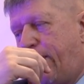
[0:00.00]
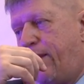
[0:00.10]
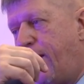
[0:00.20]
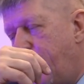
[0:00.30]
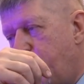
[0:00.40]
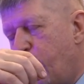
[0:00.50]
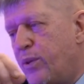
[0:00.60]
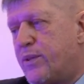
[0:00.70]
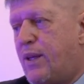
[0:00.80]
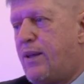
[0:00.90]

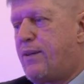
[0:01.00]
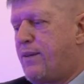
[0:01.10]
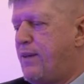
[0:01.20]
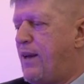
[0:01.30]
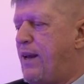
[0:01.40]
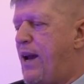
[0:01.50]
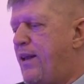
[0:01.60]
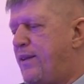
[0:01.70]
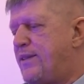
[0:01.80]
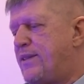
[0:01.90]
требуется
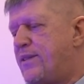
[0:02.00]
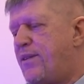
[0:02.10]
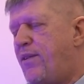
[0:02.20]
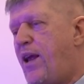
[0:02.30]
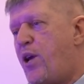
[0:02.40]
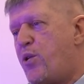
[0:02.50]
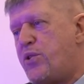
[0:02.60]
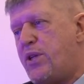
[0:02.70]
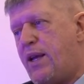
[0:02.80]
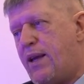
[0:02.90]
какая-то
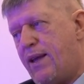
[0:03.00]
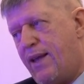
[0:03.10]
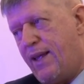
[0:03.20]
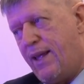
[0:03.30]
составляющая